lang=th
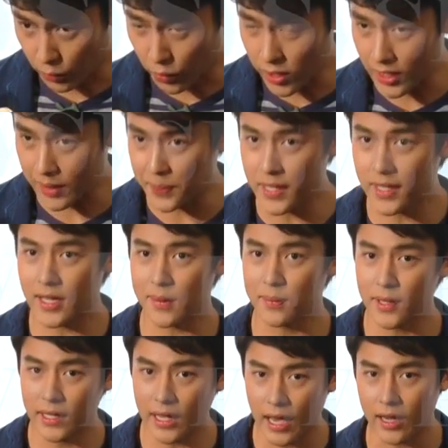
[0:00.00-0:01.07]
คุยกับพี่คิ
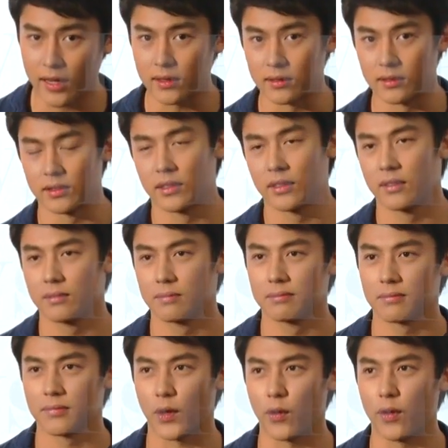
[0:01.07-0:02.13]
มหรือยัง
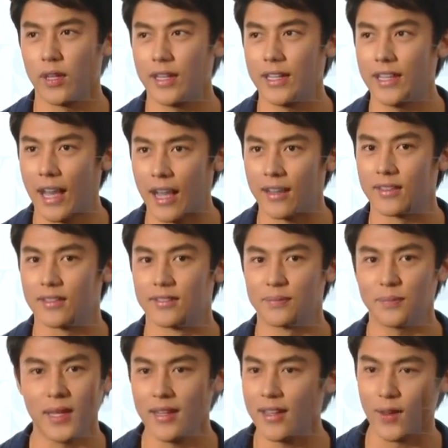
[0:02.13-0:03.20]
คุยหรือยัง
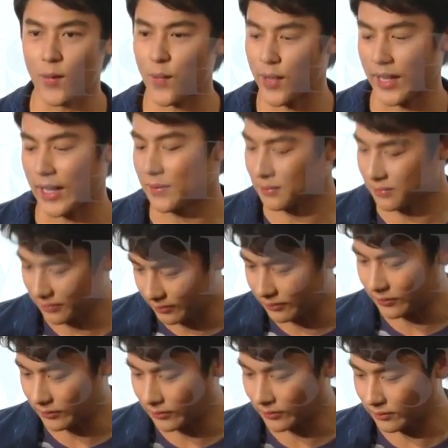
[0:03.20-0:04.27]
ไม่ได้คุยครับอื
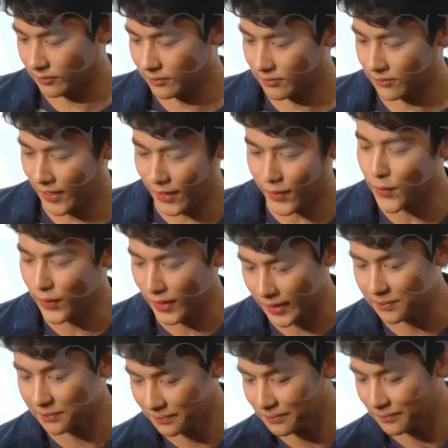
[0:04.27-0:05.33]
มไม่ได้คุยค
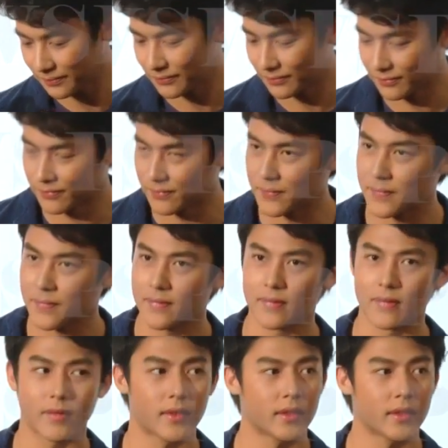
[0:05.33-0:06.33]
รับหายเค